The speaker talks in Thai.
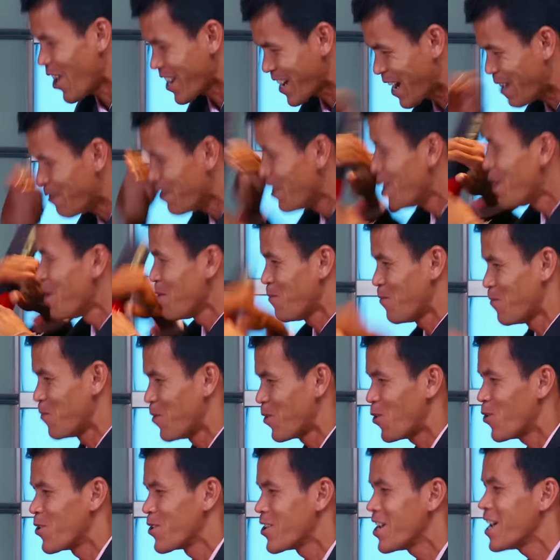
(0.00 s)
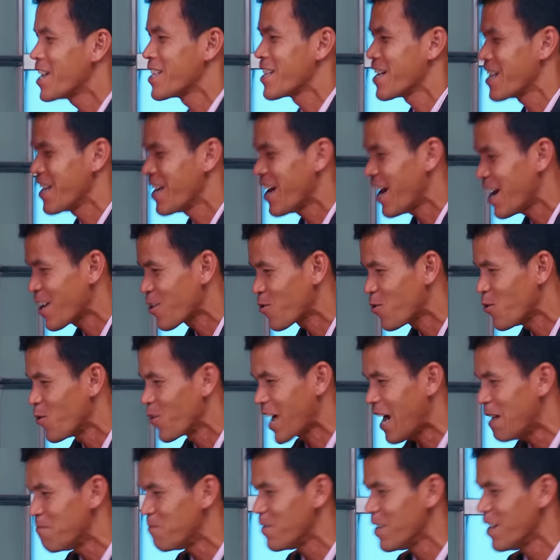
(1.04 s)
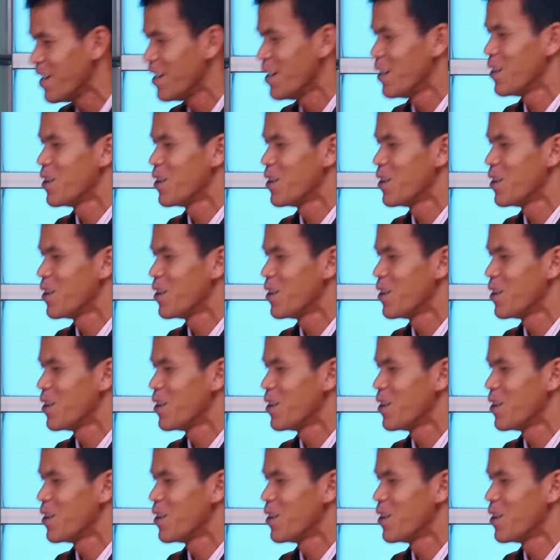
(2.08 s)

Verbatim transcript: โทษครับคุณยื่นทนี้ให้กูครับ